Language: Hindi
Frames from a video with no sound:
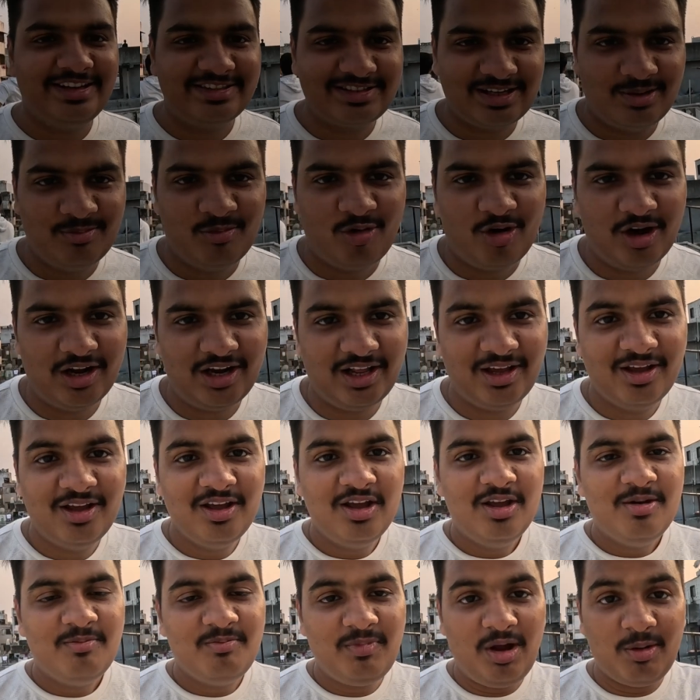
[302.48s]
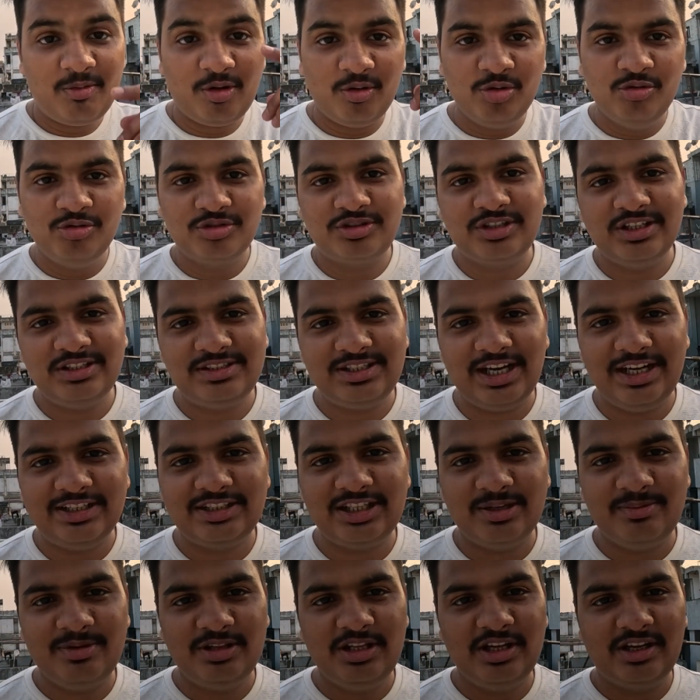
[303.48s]
जैसा माहौल है मैं आपको दूसरी
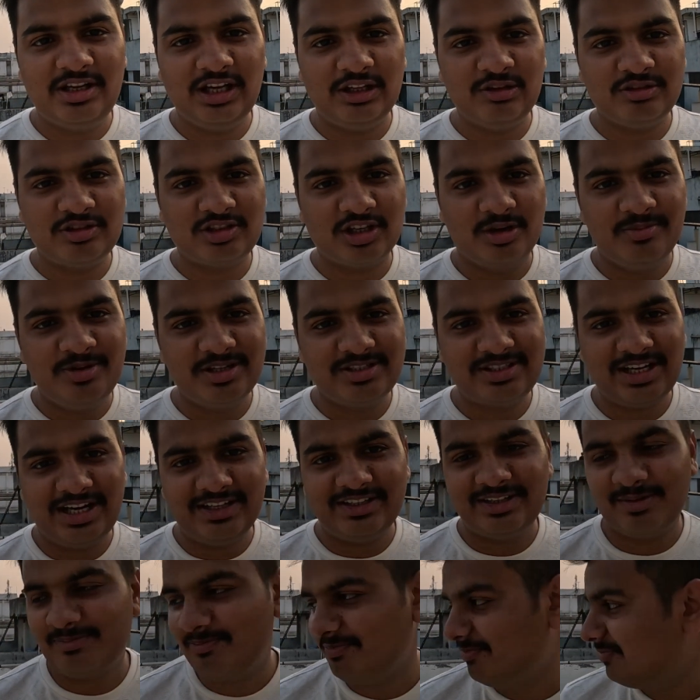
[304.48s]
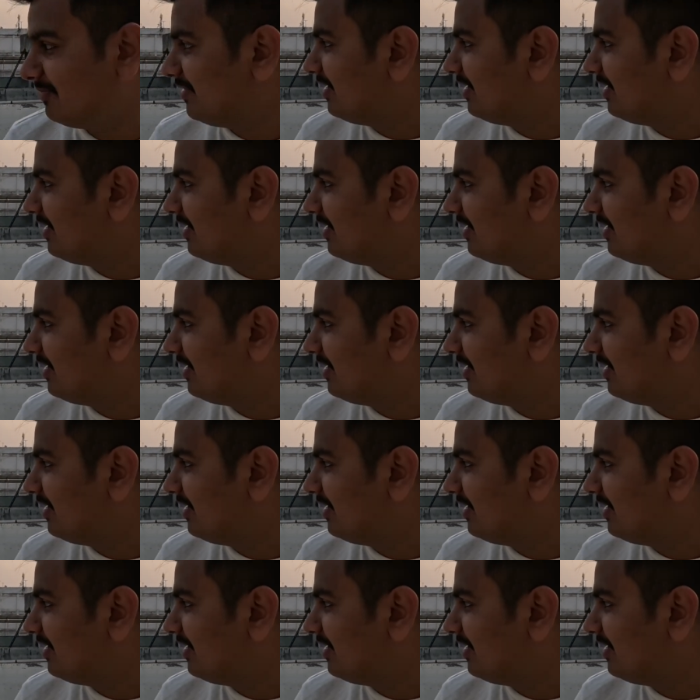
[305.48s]
साइड से भी दिखा रहा हूँ सभी साइड से